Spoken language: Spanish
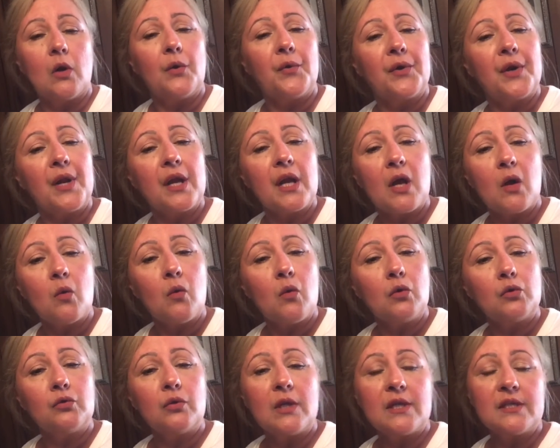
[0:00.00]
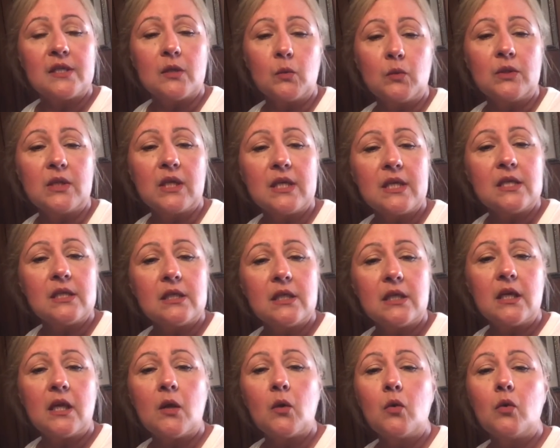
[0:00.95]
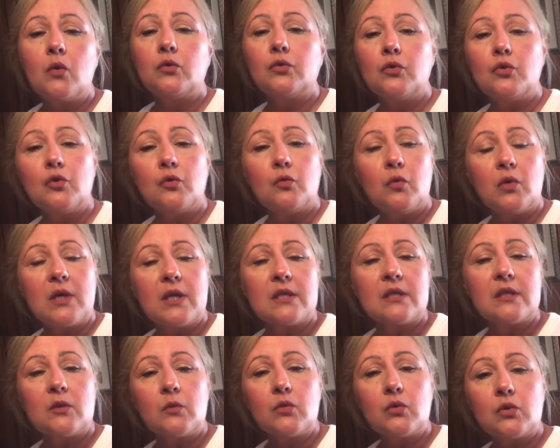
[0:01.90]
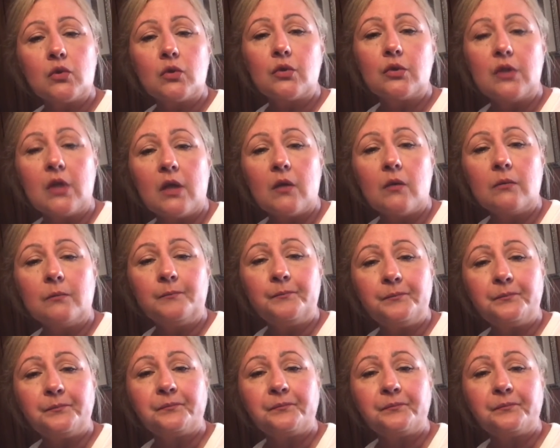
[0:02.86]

Ahora en agosto, en la segunda quincena de agosto, yo voy a hacer un sorteo